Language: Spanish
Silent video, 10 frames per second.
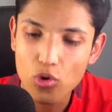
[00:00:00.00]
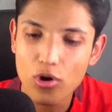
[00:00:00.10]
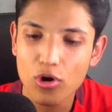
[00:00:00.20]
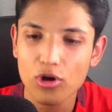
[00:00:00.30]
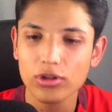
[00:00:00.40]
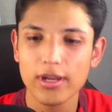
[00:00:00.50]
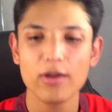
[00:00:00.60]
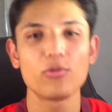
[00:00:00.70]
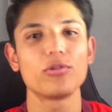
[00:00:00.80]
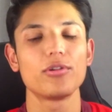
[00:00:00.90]
uno
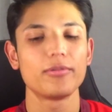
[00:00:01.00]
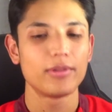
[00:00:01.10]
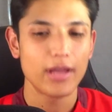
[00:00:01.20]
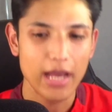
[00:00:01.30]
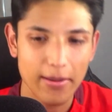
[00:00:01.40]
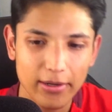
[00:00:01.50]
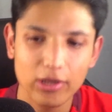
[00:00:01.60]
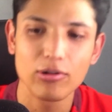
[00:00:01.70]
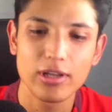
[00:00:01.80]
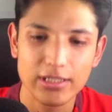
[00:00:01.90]
contra uno. A ver
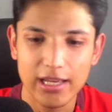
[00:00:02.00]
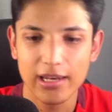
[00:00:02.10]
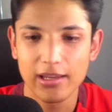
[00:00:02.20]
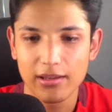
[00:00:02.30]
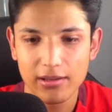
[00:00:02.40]
qué es lo que sale.